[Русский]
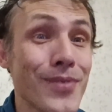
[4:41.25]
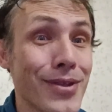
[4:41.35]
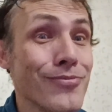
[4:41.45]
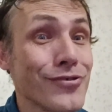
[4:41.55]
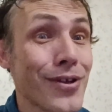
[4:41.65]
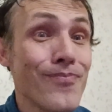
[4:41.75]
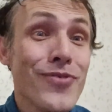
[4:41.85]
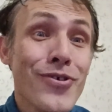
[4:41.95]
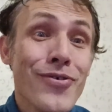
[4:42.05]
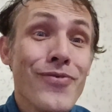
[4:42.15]
Потому что
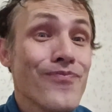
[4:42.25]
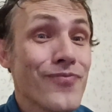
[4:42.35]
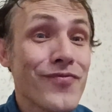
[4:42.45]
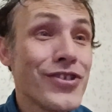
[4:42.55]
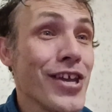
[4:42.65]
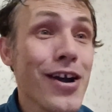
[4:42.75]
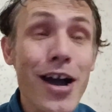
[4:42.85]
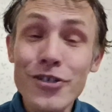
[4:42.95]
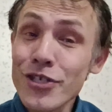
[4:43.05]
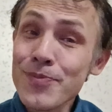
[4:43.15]
все
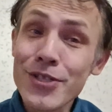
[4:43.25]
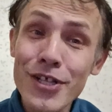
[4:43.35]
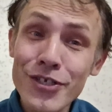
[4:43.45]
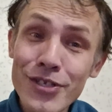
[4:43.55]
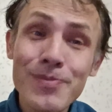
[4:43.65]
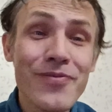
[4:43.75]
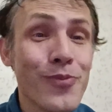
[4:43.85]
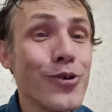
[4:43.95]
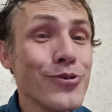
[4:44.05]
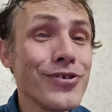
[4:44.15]
ошибки должны быть в
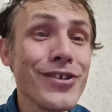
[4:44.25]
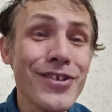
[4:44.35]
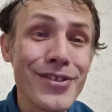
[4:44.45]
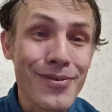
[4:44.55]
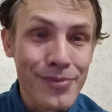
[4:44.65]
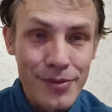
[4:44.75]
пользу Зенита.